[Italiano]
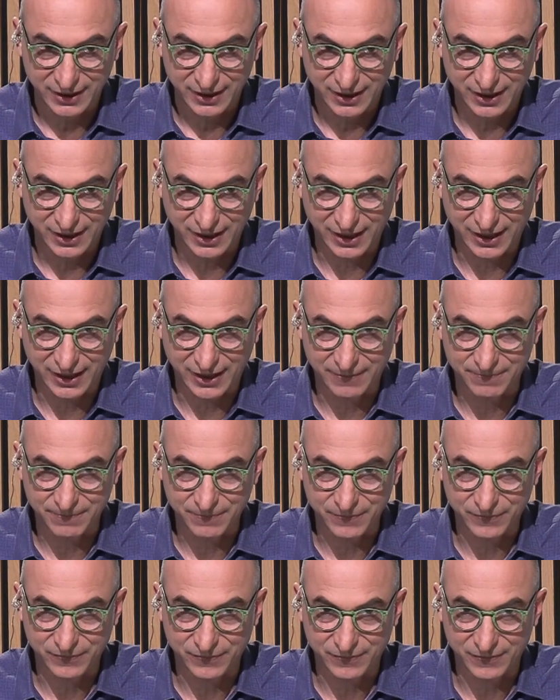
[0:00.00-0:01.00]

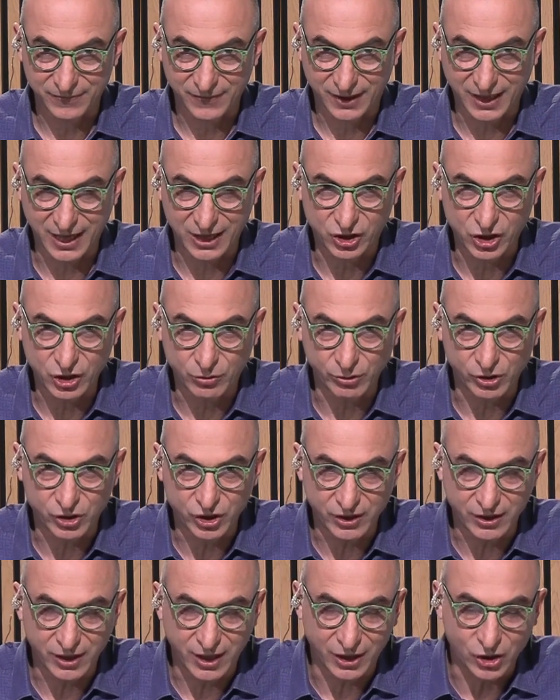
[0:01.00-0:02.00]
ehm, che i
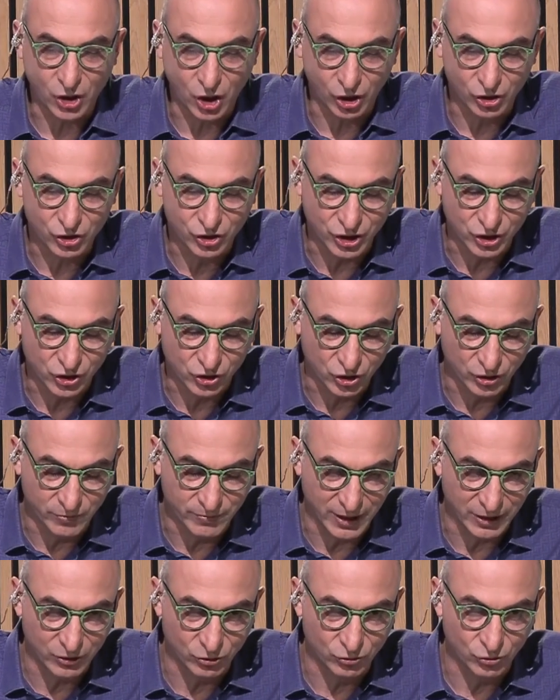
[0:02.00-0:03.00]
5G ad oggi
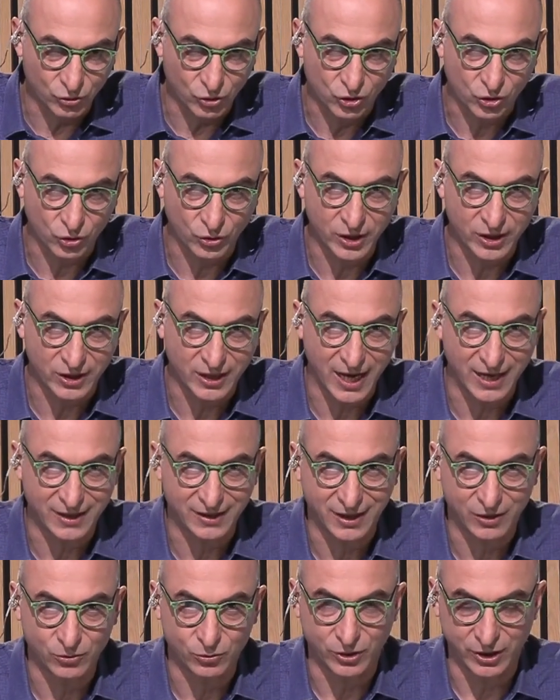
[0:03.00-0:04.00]
insomma non, non sono in
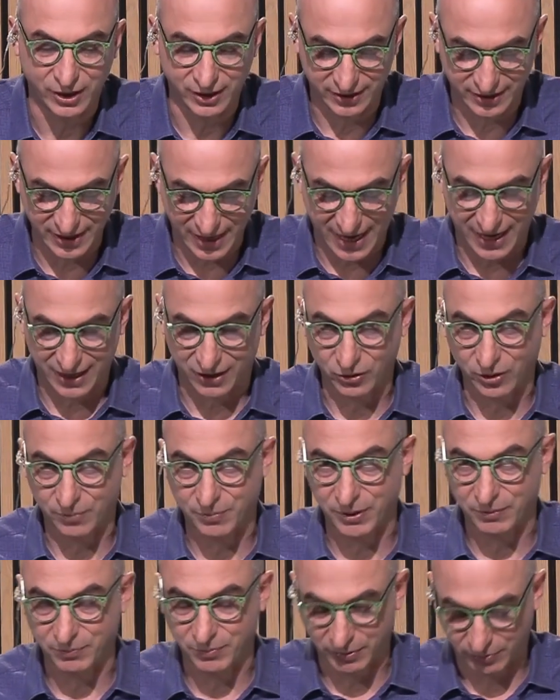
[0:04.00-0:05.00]
tanti ad utilizzarlo e
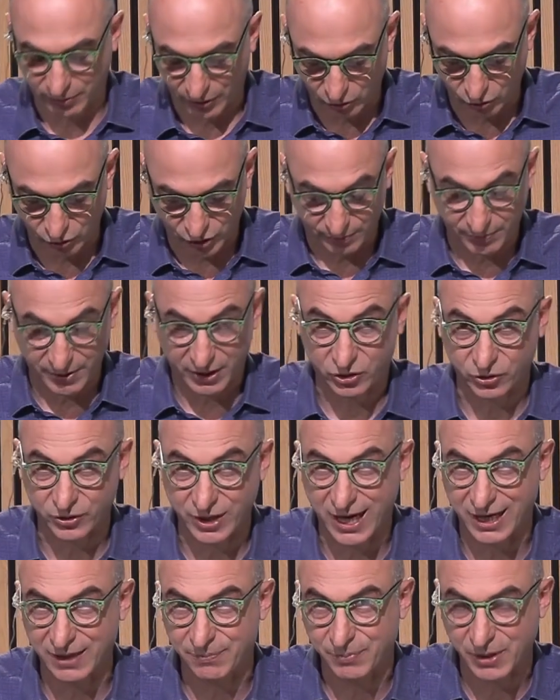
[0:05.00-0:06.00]
per, per, per gli usi
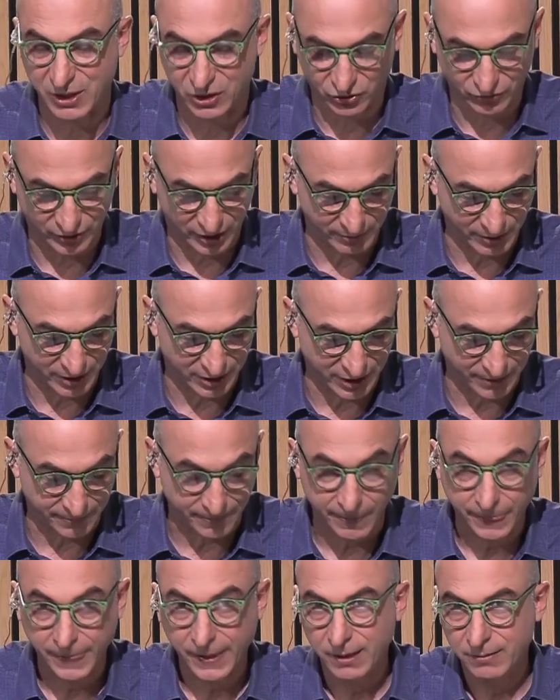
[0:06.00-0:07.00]
personali penso veramente
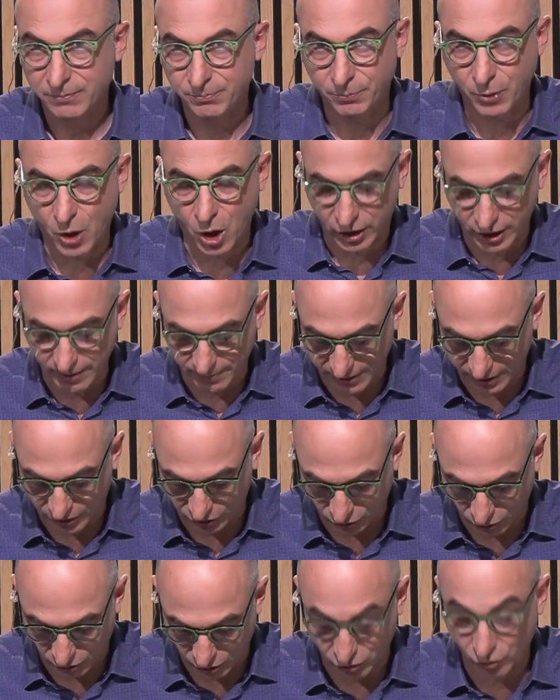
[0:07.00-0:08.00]
poche
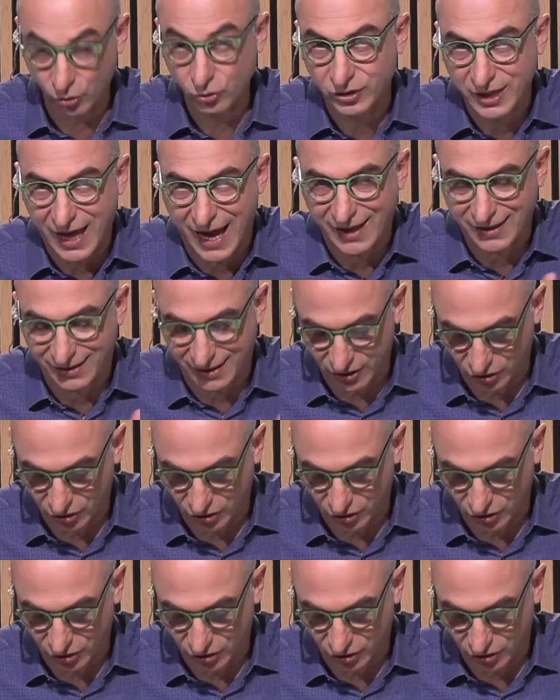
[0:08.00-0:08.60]
persone, non tante